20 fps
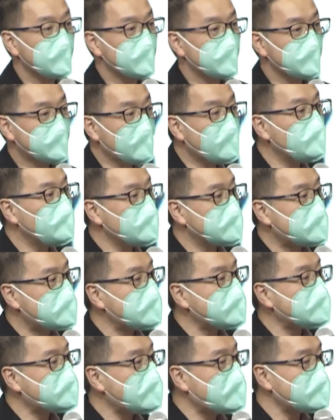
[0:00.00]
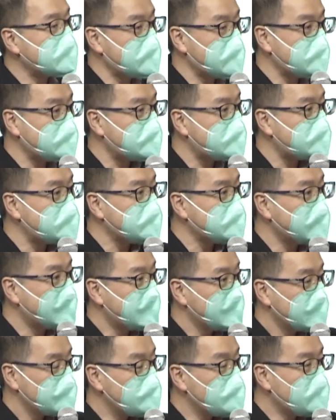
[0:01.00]
当我现在年纪
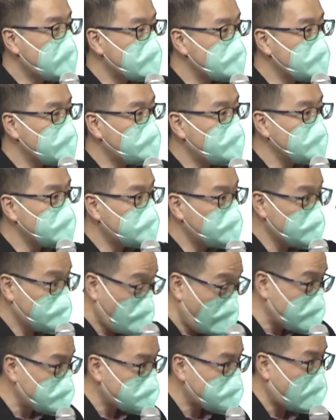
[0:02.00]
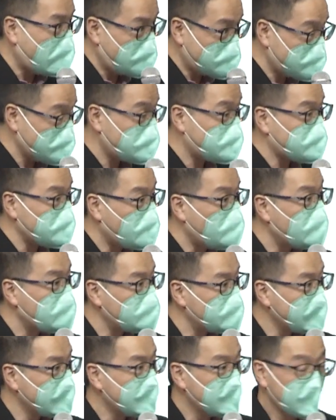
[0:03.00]
越来越会去观察的时候，
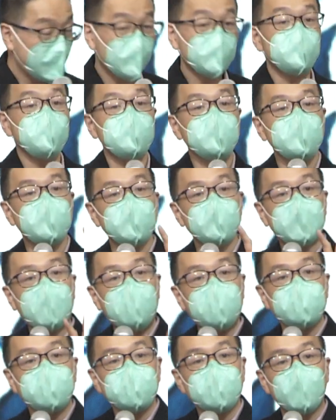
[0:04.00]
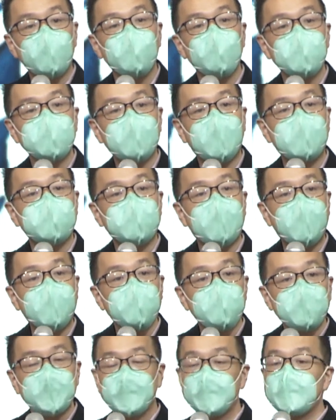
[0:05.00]
我就能够看得到我奶奶，
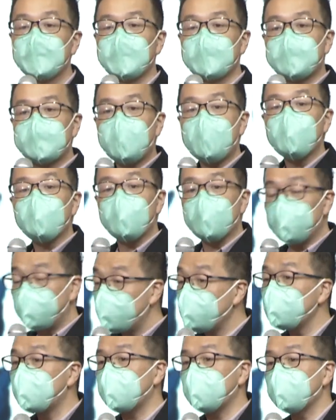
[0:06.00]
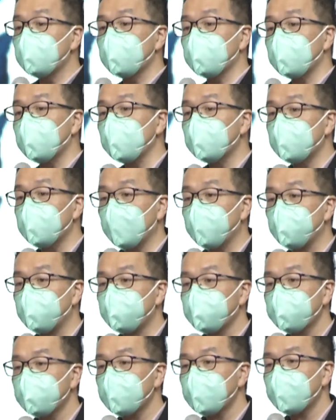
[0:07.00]
在我父亲的身上，
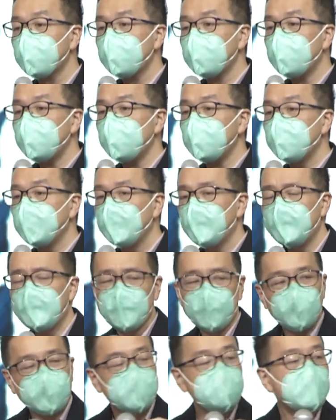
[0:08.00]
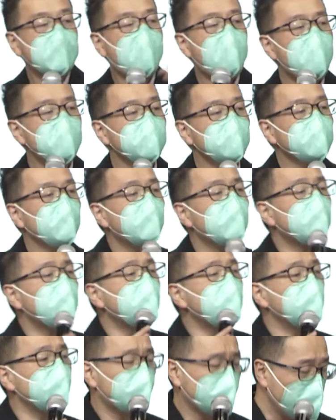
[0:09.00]
我可以看得到
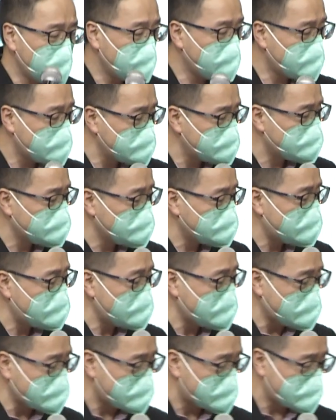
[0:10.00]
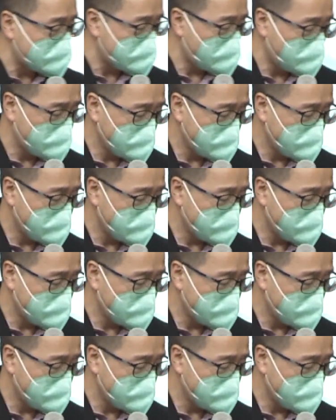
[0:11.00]
很多很多的影子。